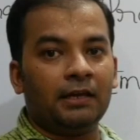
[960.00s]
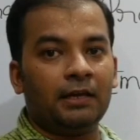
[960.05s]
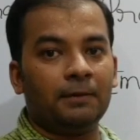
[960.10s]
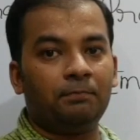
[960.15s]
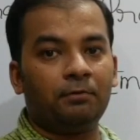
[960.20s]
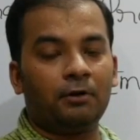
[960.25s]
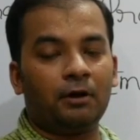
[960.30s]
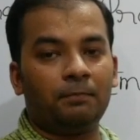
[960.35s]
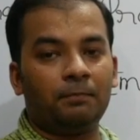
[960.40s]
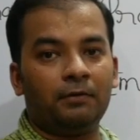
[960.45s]
कि
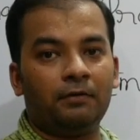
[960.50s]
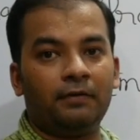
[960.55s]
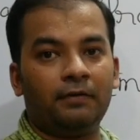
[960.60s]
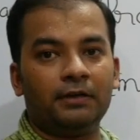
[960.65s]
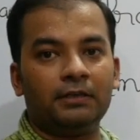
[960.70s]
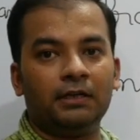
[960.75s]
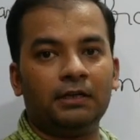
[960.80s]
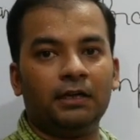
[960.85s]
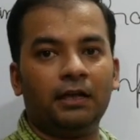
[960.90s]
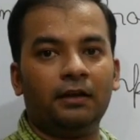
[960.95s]
प्रॉपर
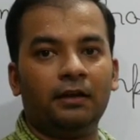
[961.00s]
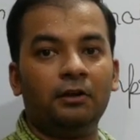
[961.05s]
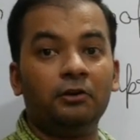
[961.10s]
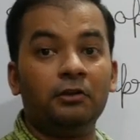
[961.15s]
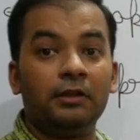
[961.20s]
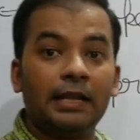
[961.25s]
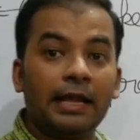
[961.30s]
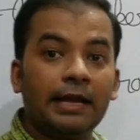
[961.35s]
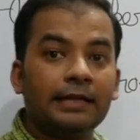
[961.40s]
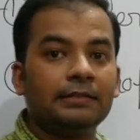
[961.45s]
फ्रैक्शन की वैल्यू
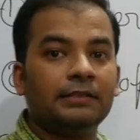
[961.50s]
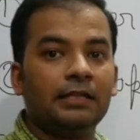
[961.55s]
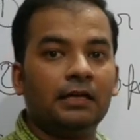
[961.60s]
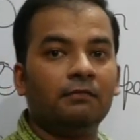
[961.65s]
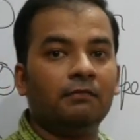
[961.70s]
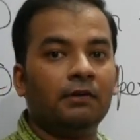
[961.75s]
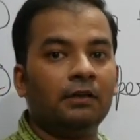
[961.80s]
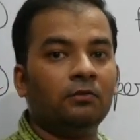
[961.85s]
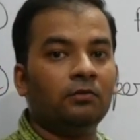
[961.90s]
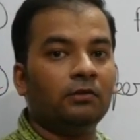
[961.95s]
लेस देन
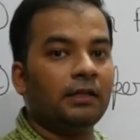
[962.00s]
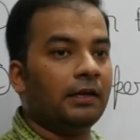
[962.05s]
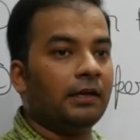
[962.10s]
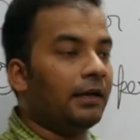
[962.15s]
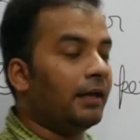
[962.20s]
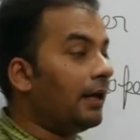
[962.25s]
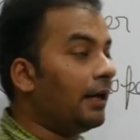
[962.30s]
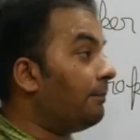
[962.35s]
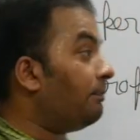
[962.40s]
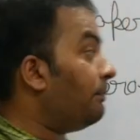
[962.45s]
वन होती है
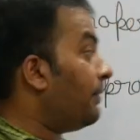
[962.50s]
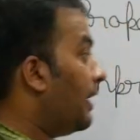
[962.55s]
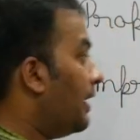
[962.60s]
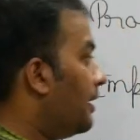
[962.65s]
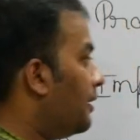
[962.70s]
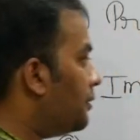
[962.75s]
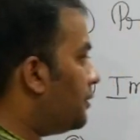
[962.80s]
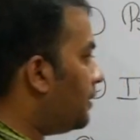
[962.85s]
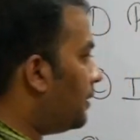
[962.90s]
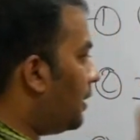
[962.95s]
ठीक है
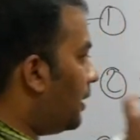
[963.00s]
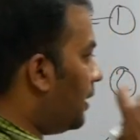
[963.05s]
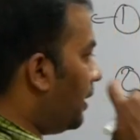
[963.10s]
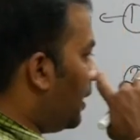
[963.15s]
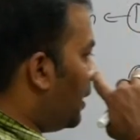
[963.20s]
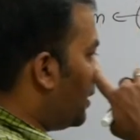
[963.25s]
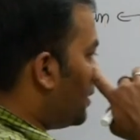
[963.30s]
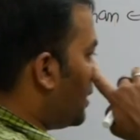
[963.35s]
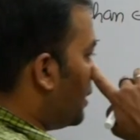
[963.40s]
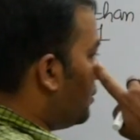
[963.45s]
इसी
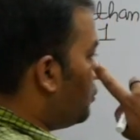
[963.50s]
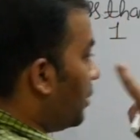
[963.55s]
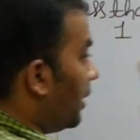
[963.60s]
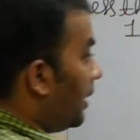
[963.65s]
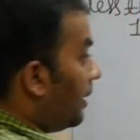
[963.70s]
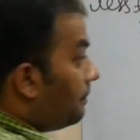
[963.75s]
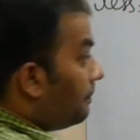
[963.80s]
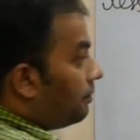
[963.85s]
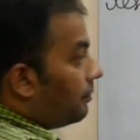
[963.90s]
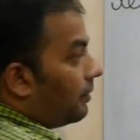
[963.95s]
तरीके से जो
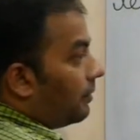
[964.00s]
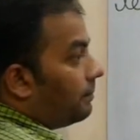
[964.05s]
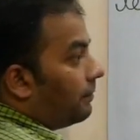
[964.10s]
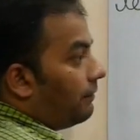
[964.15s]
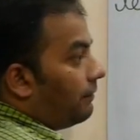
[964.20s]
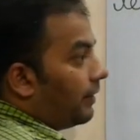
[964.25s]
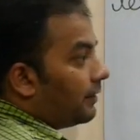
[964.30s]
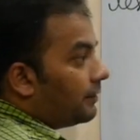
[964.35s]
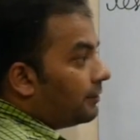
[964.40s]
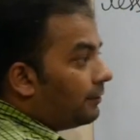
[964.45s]
इम्प्रॉपर
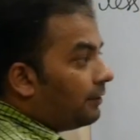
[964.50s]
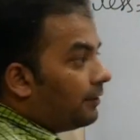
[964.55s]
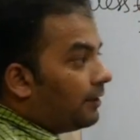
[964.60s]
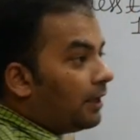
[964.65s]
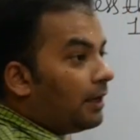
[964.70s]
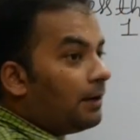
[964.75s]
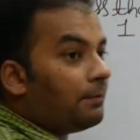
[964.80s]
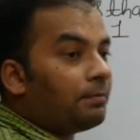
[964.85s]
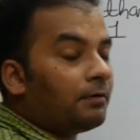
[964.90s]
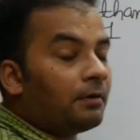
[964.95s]
फ्रैक्शन होता
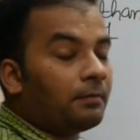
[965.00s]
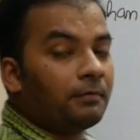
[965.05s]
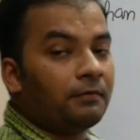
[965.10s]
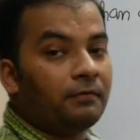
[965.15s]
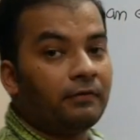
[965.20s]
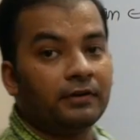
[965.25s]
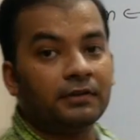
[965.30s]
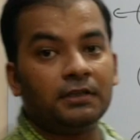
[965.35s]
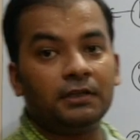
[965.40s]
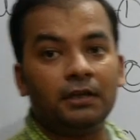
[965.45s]
है इम्प्रॉपर
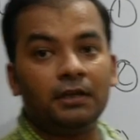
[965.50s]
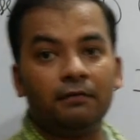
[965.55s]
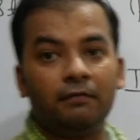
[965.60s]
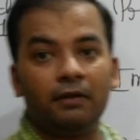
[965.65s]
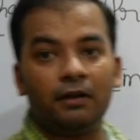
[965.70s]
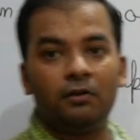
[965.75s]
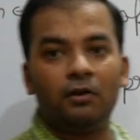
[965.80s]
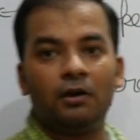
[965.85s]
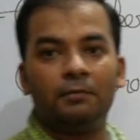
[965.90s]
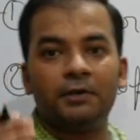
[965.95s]
फ्रैक्शन की
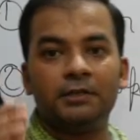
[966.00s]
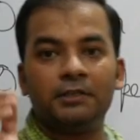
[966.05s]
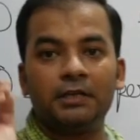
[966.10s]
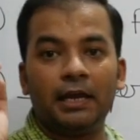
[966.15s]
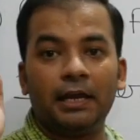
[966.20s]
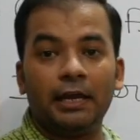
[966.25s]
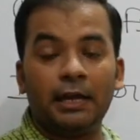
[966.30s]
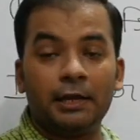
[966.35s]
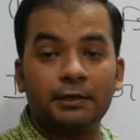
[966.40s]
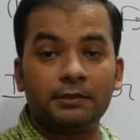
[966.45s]
वैल्यू हमेशा
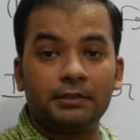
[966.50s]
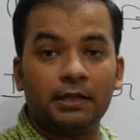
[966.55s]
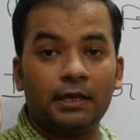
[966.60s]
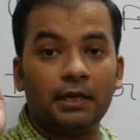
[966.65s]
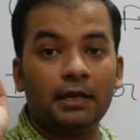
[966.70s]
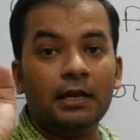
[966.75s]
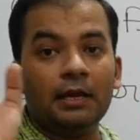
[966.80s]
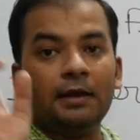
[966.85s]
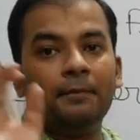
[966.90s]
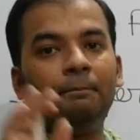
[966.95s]
एक से